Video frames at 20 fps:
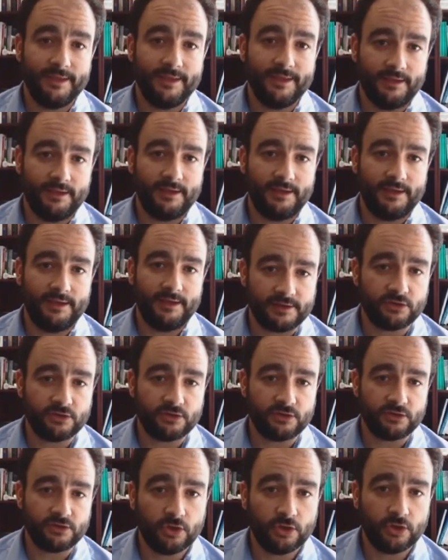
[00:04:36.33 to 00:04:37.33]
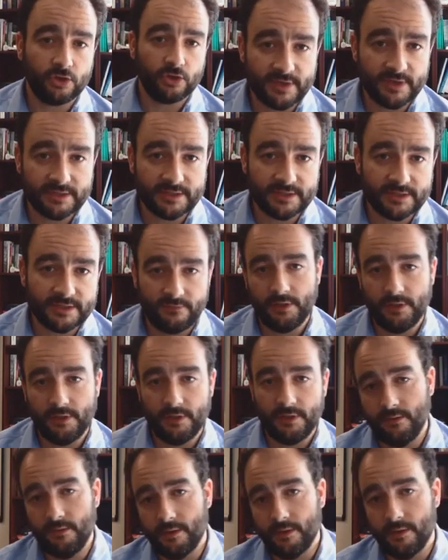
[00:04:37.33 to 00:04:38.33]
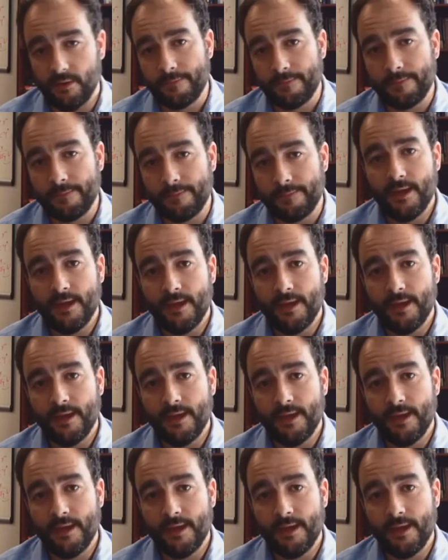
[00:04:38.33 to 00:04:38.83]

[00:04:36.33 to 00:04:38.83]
de resolver estos temas en definitiva.